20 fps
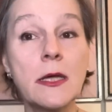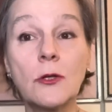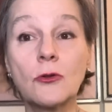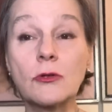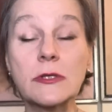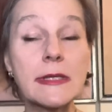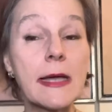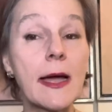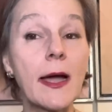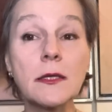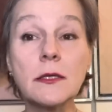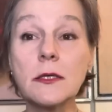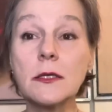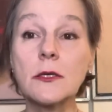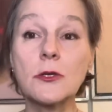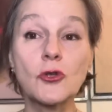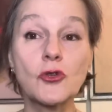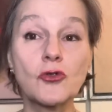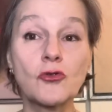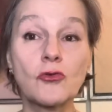То есть
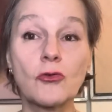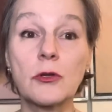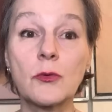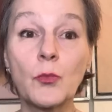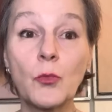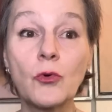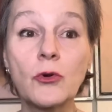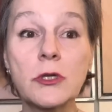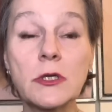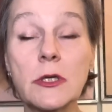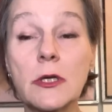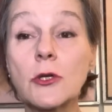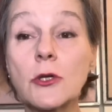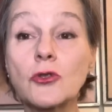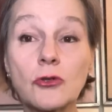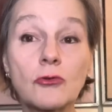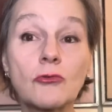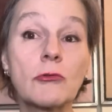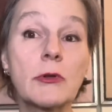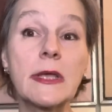они еще не поняли,
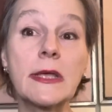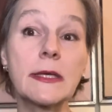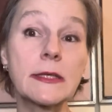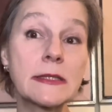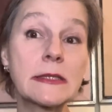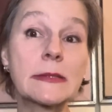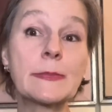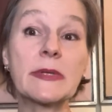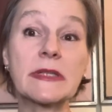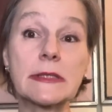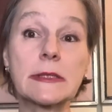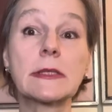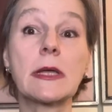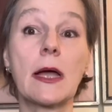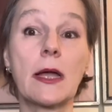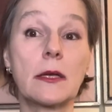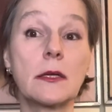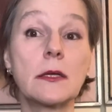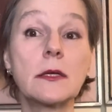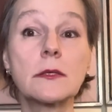что их
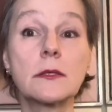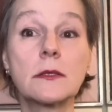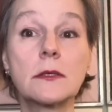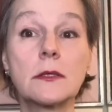списали